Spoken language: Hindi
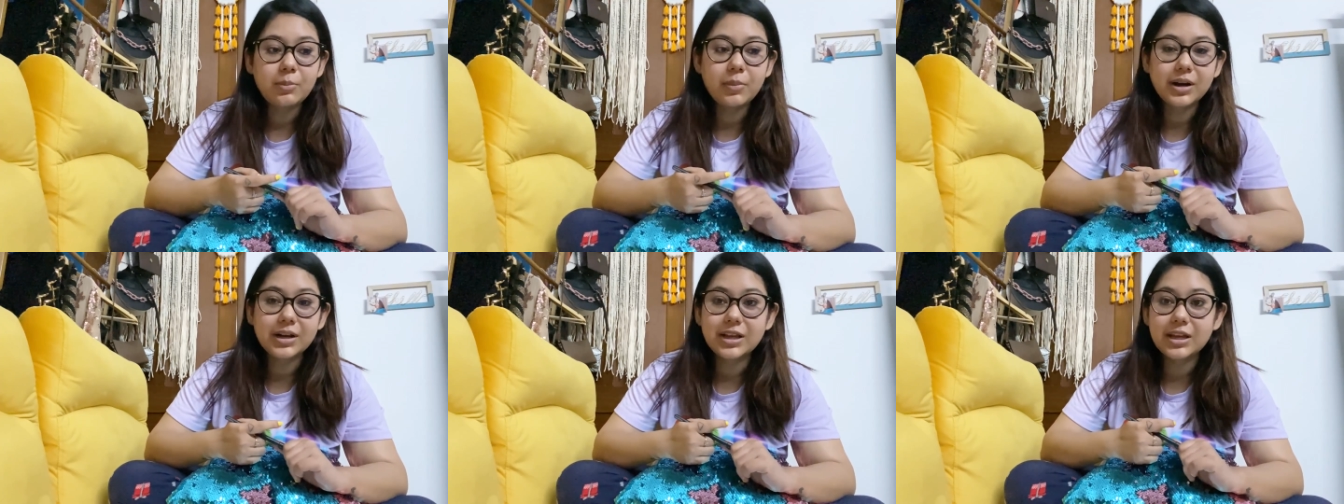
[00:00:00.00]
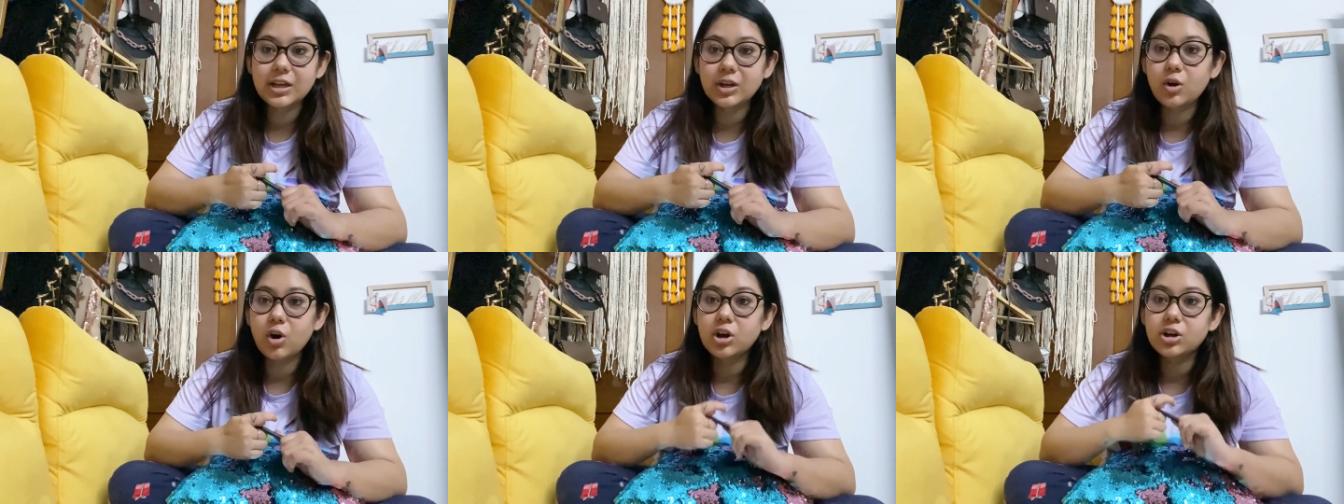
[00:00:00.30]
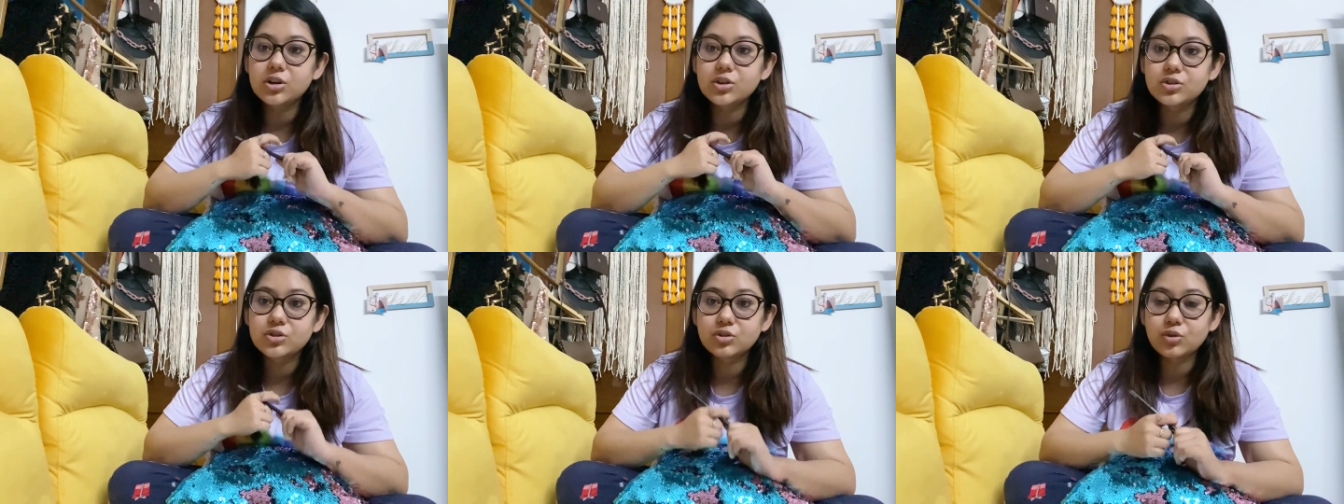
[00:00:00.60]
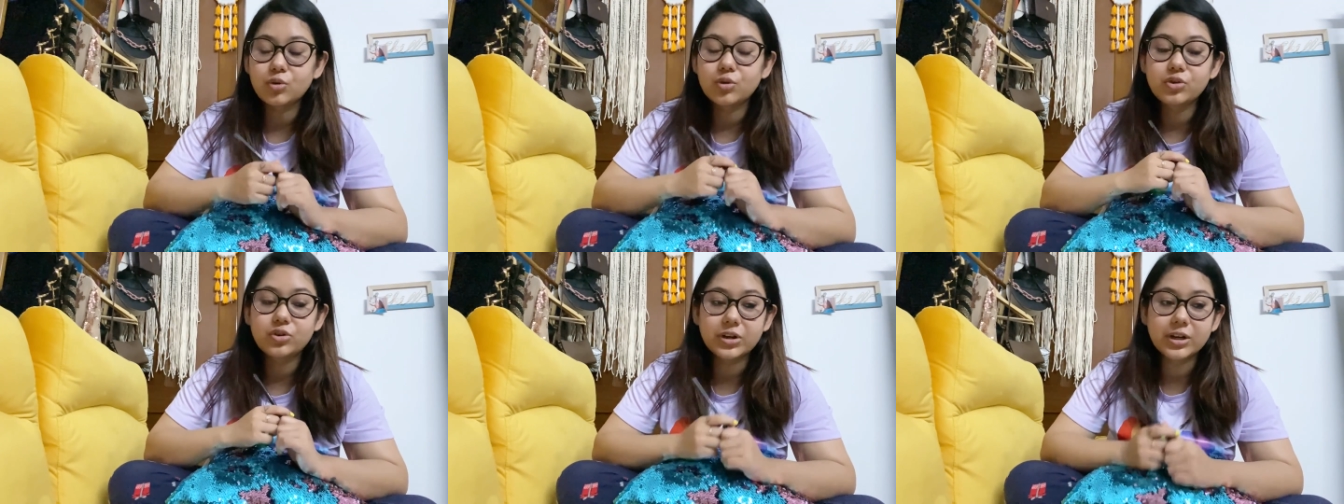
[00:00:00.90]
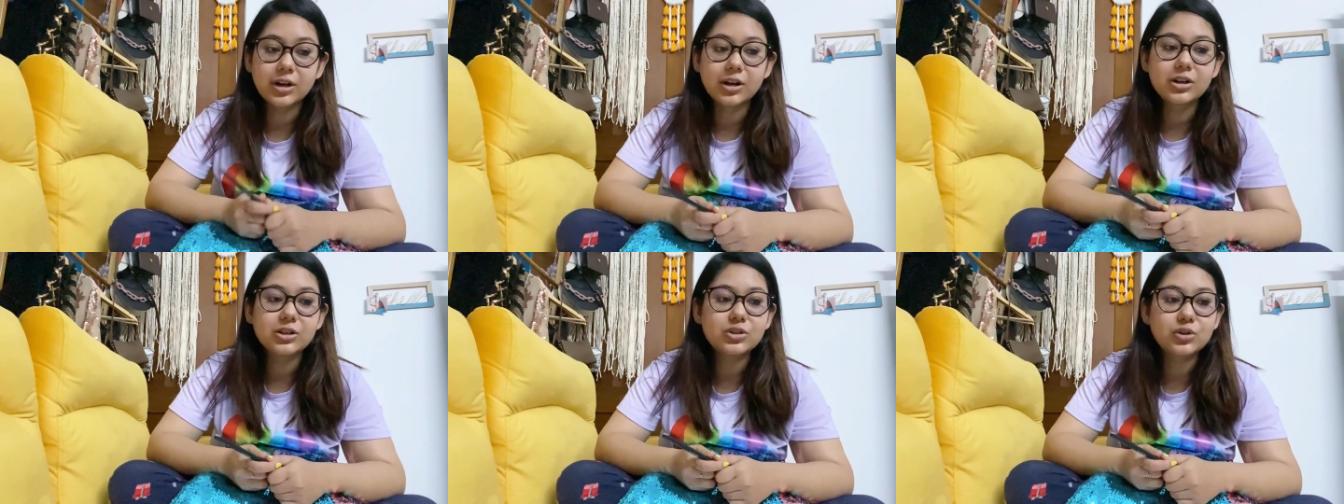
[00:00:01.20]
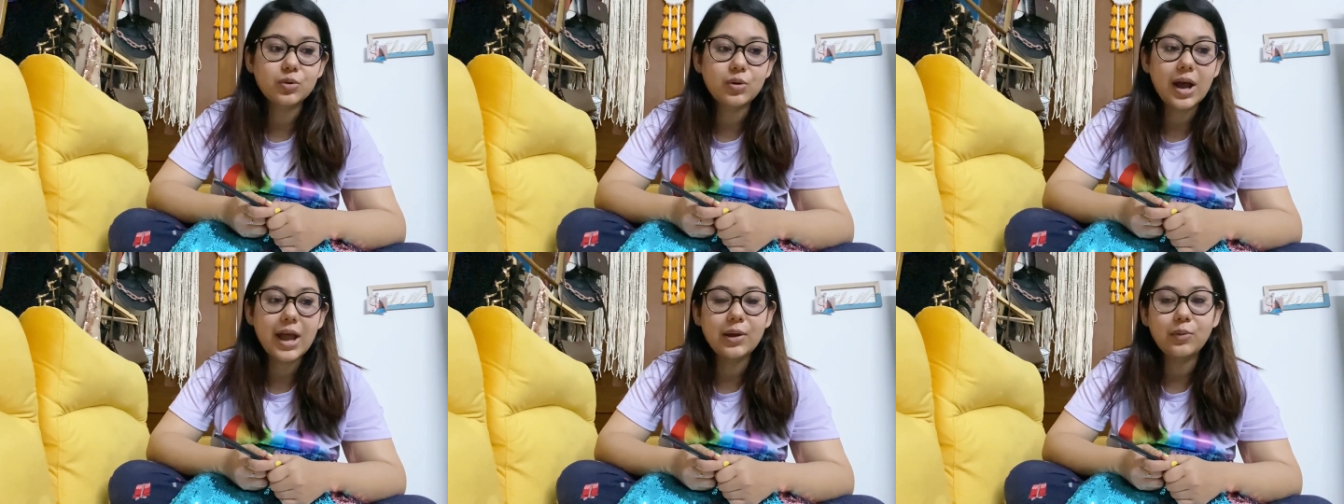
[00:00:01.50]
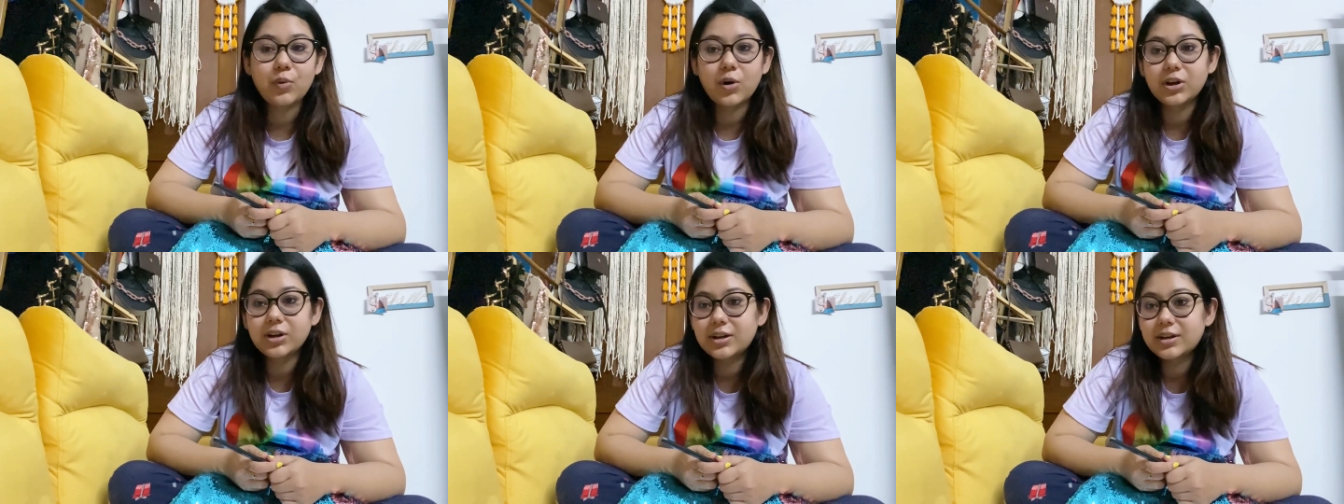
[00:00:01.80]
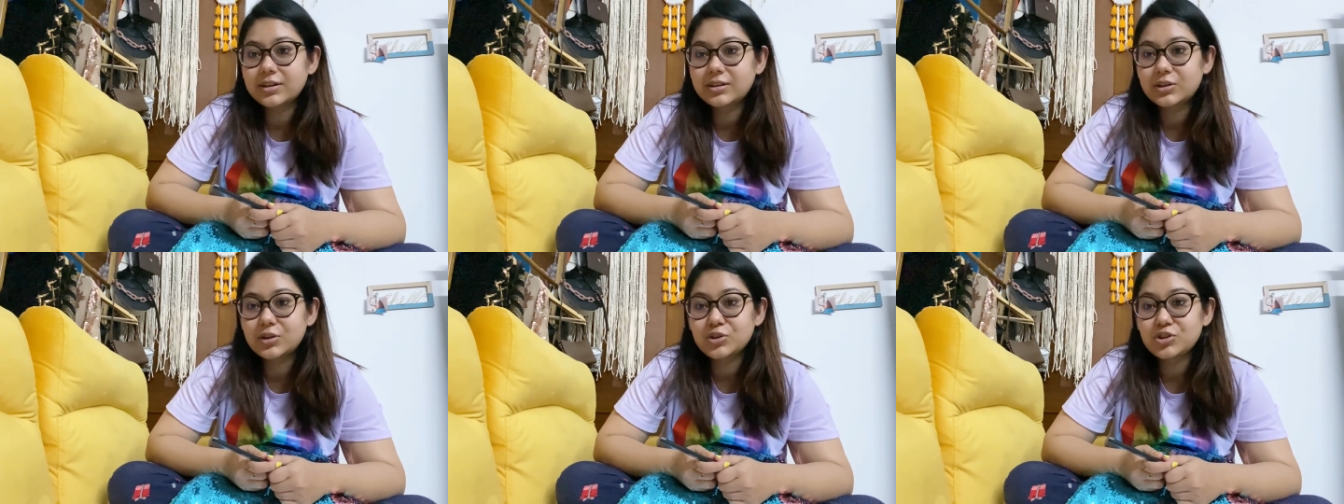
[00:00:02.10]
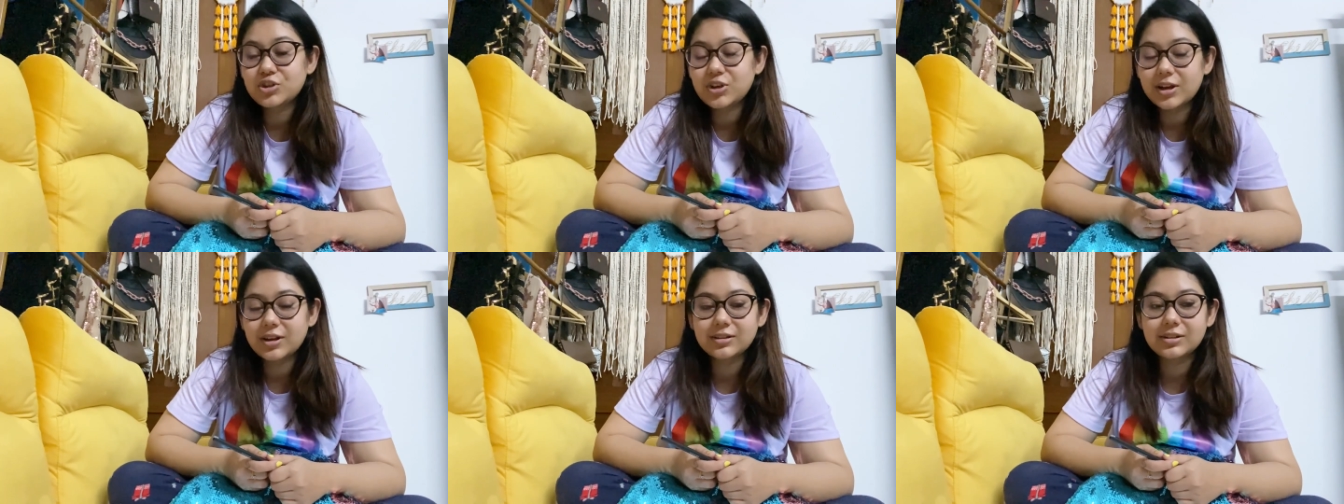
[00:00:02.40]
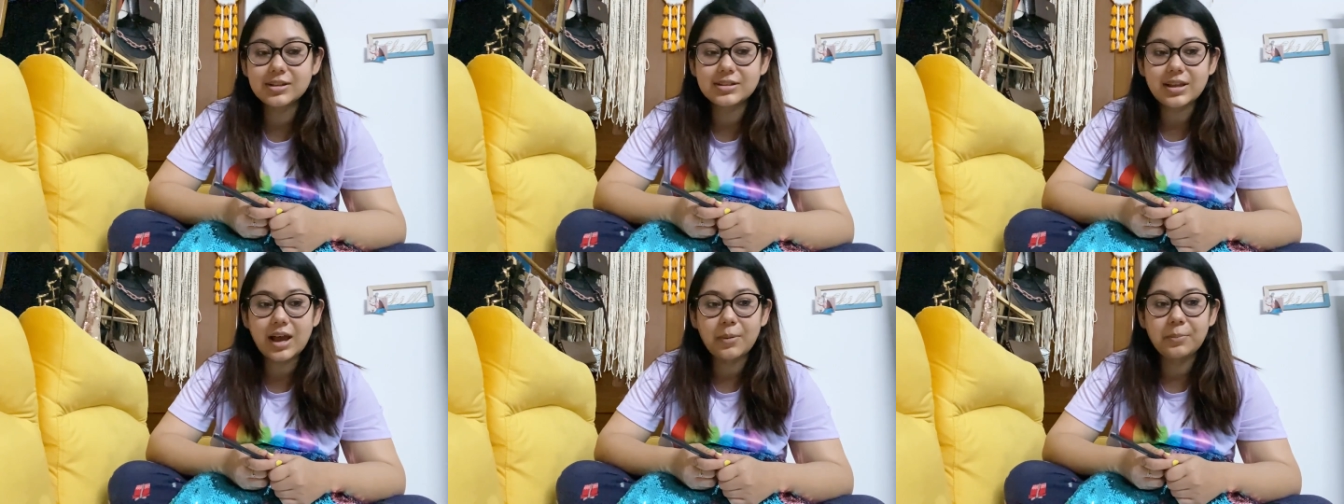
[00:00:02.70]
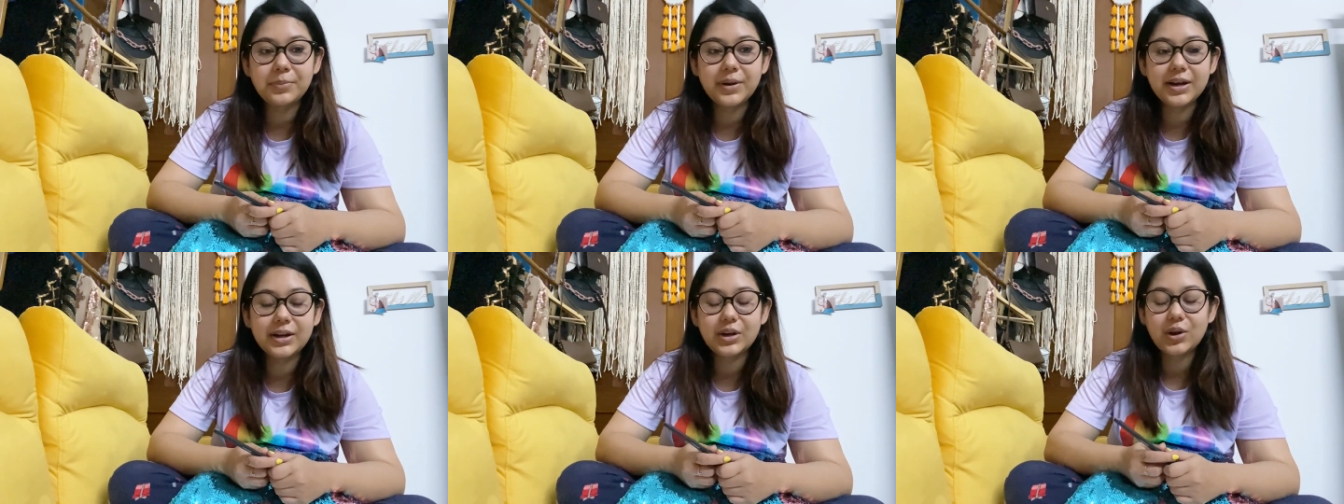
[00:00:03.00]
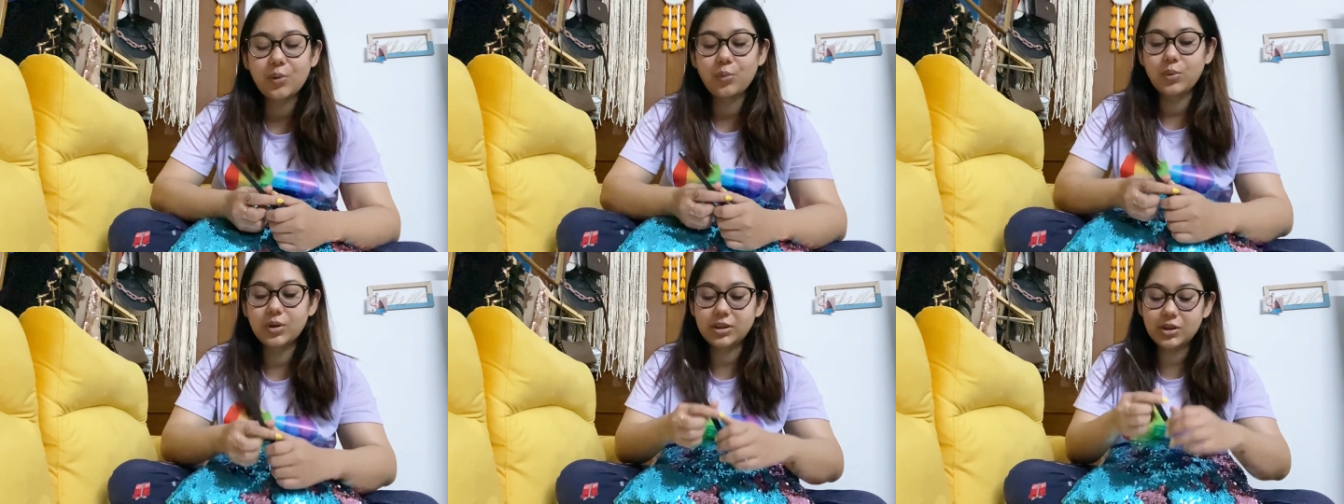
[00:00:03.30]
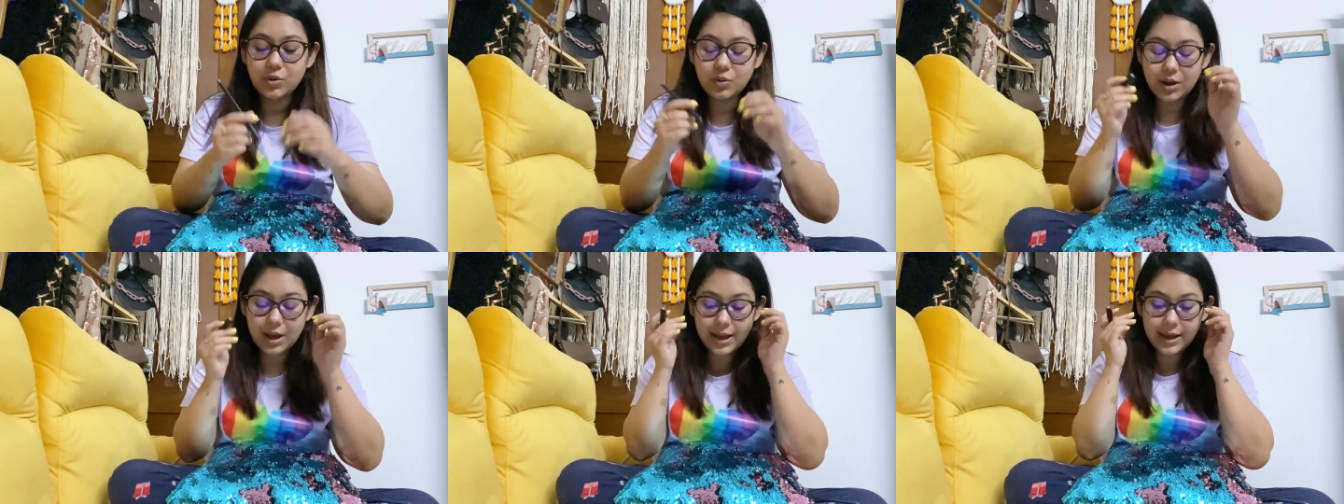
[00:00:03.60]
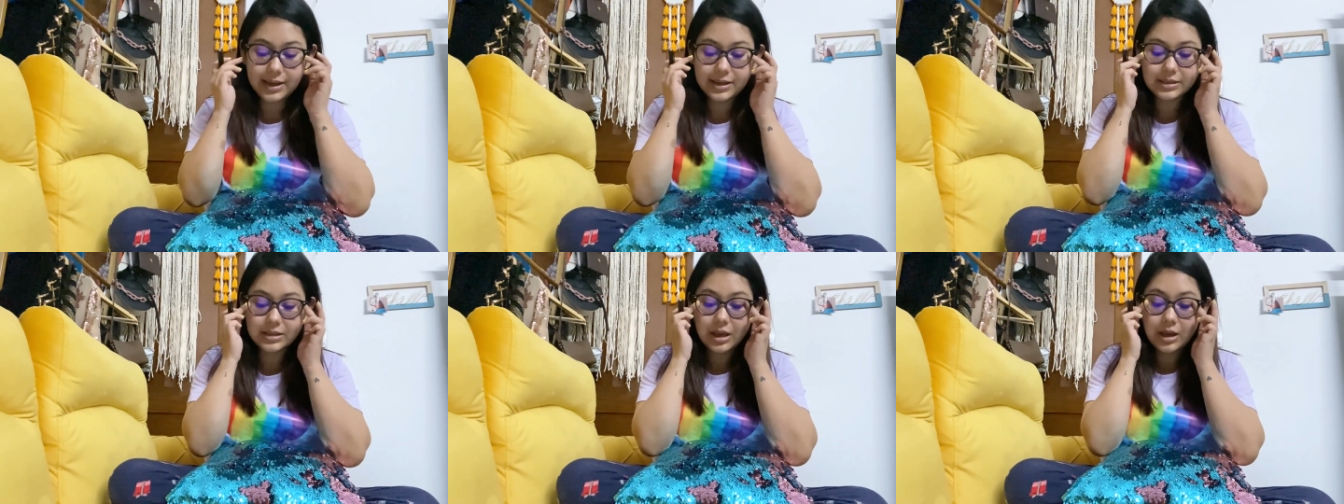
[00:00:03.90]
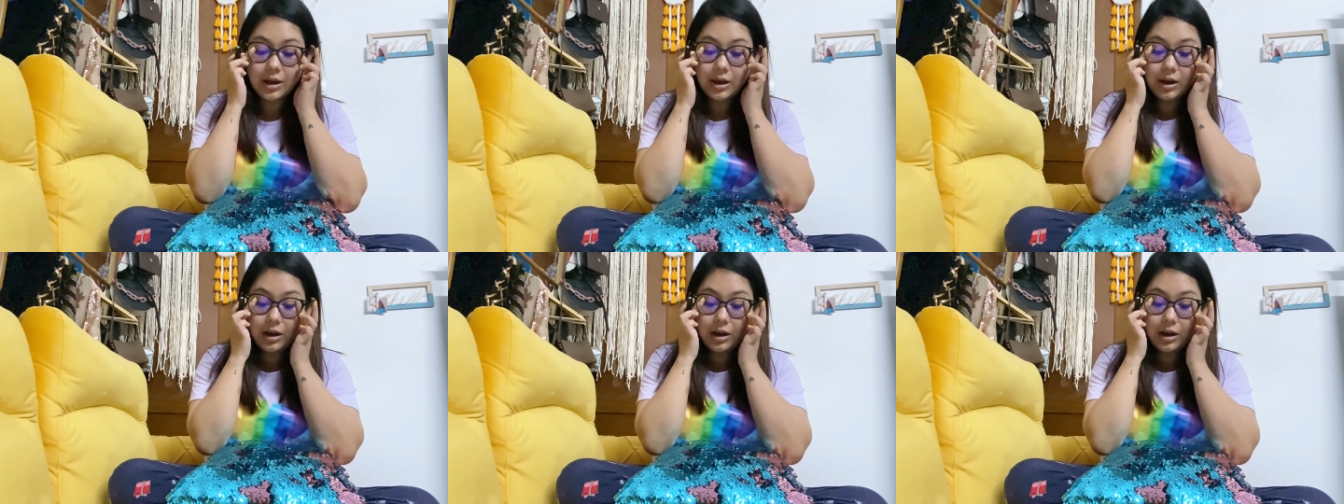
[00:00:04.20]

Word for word: बट ही गॉट सो ट्रिगर्ड सो आई वॉन्टेड टू शेयर दिस अपडेट विद यू गाइज